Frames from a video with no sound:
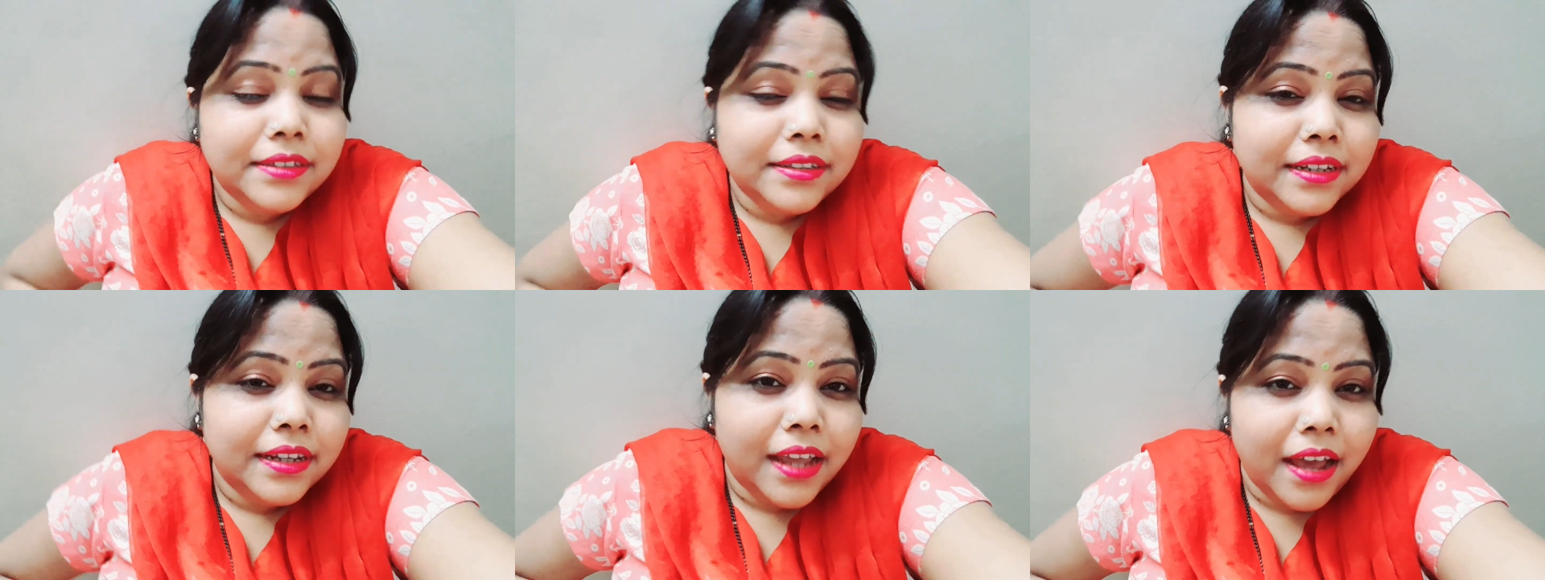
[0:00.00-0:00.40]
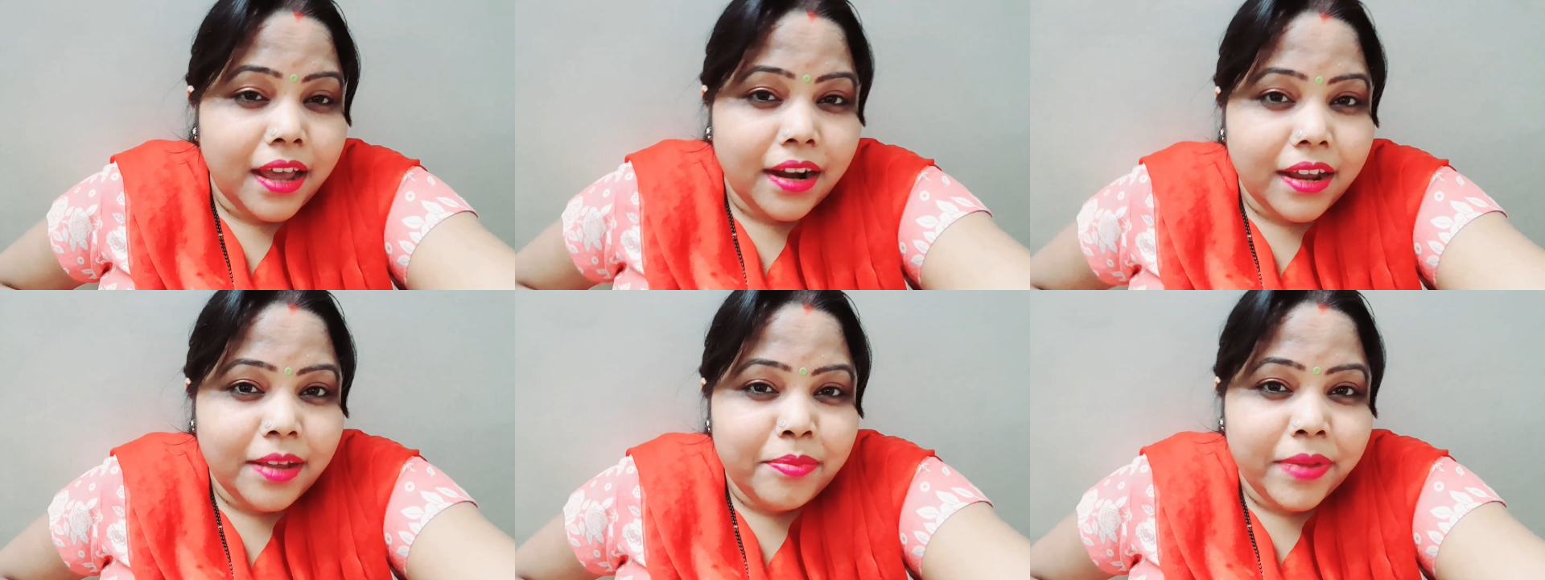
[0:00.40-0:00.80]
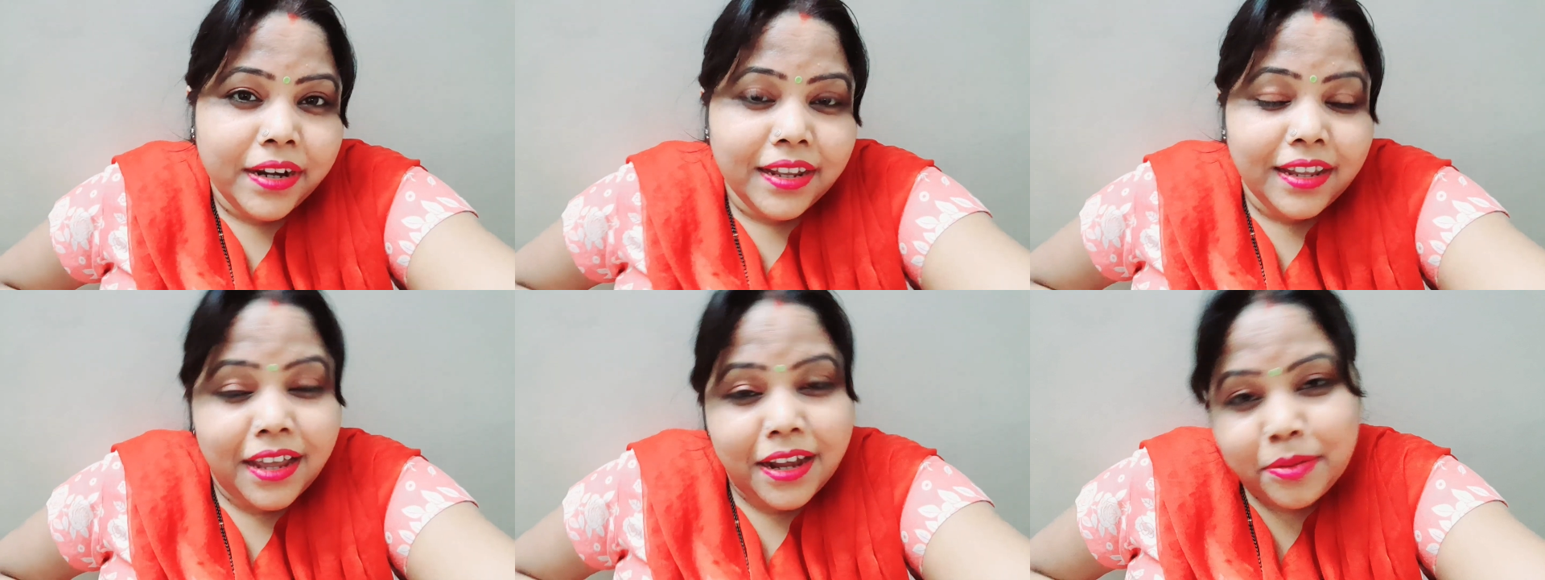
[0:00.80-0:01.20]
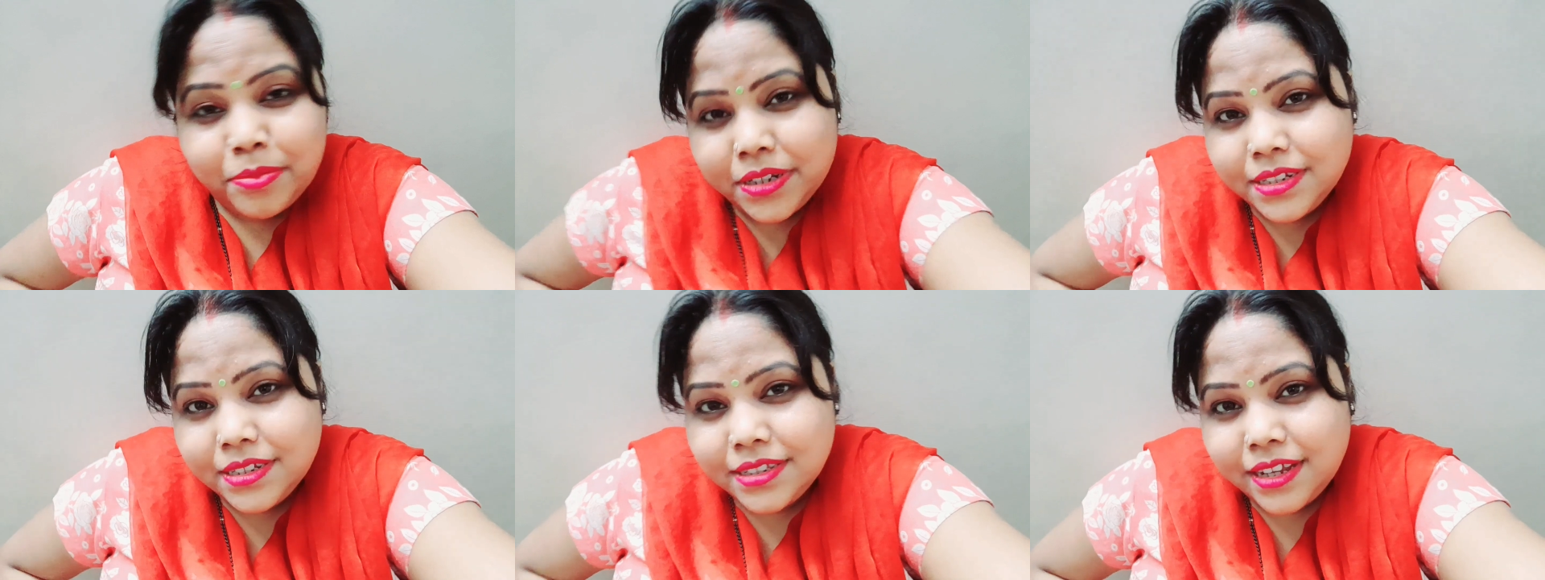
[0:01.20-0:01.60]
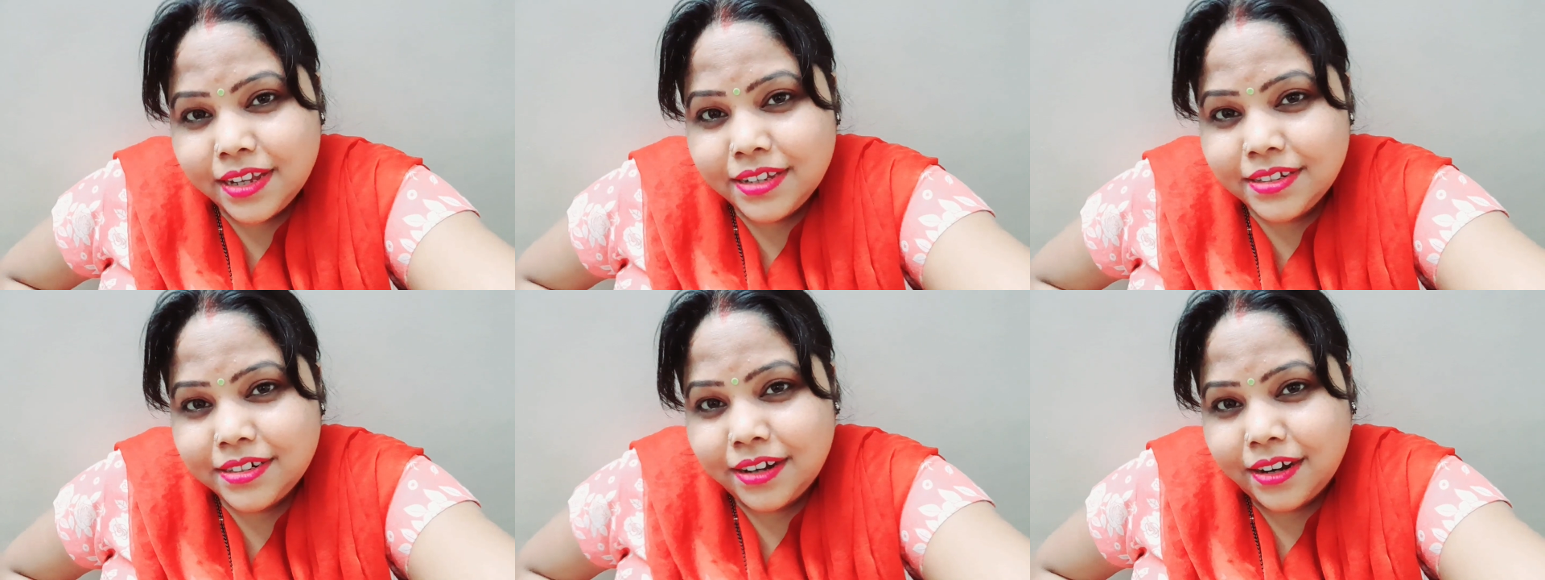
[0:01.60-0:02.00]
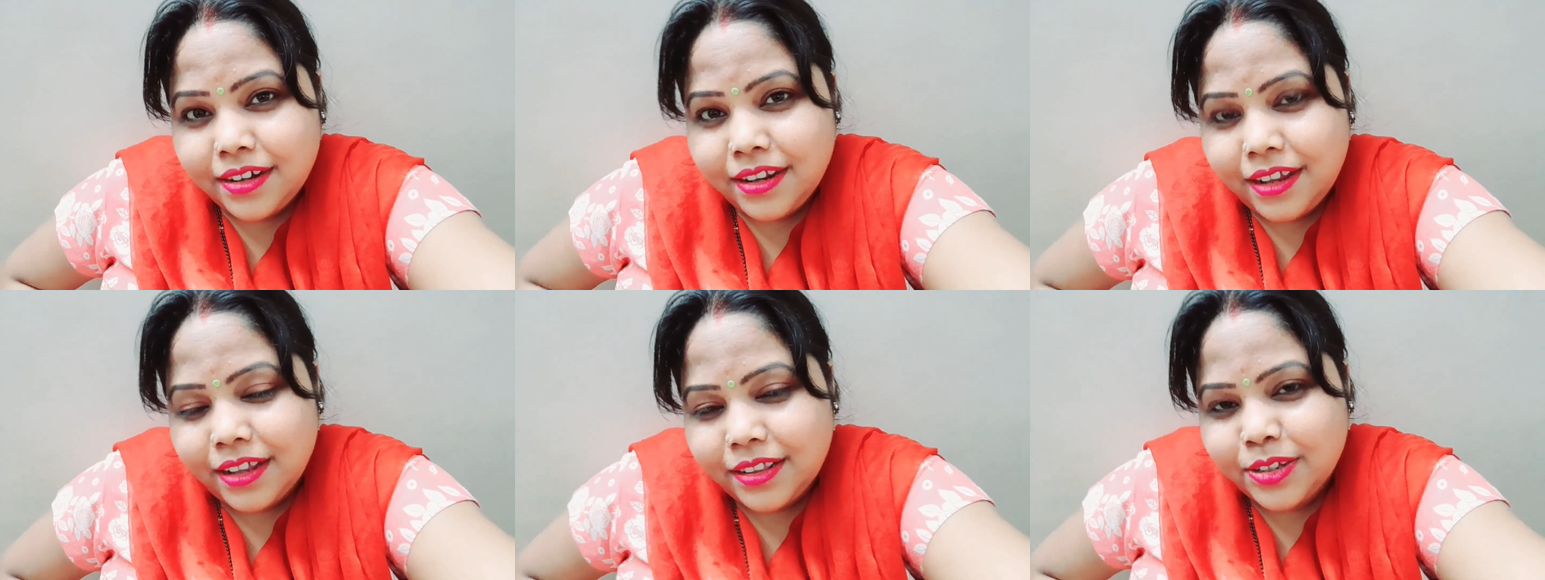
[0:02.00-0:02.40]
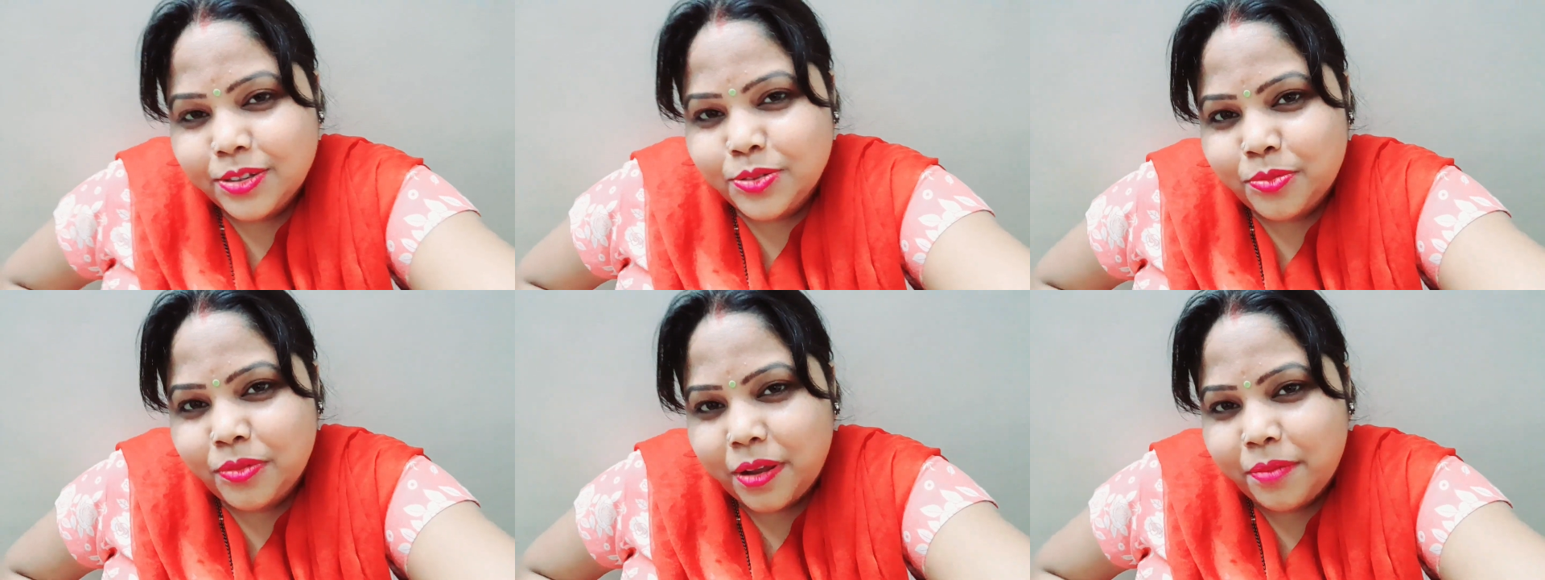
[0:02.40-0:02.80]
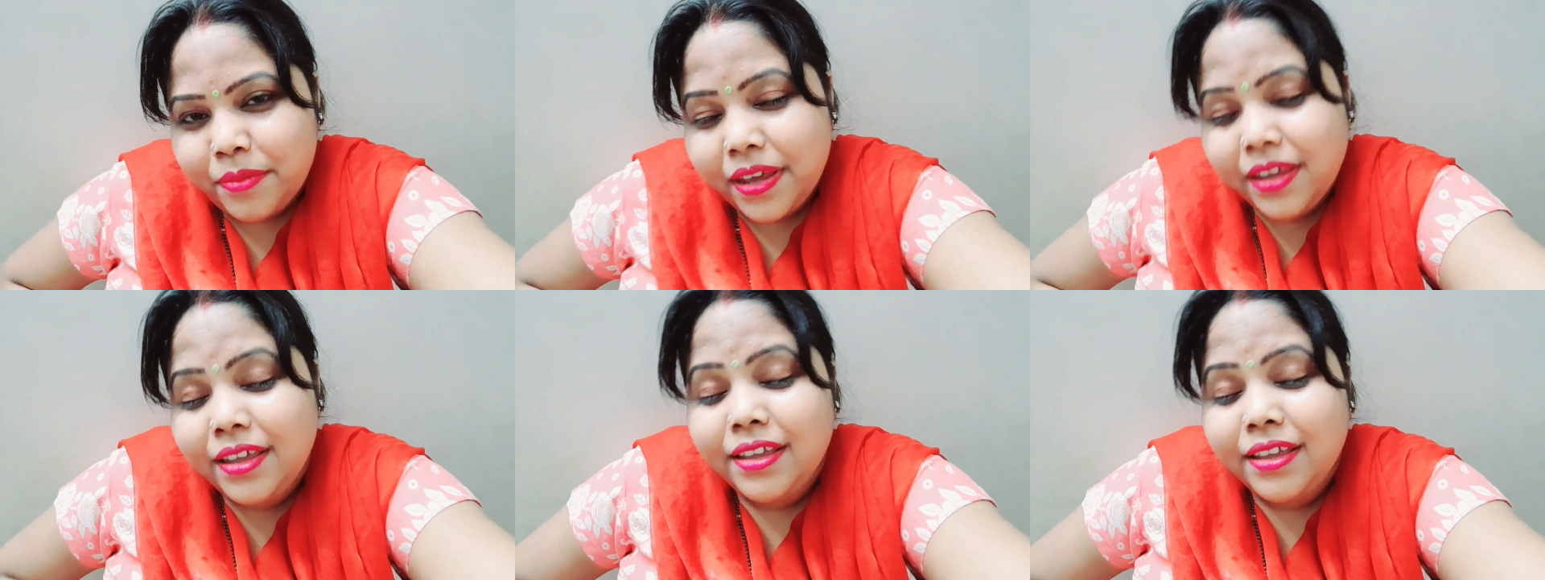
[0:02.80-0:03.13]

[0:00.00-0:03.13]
ग्यारह मैंने ग्यारह बजे से ही स्टार्ट किया था सुबह में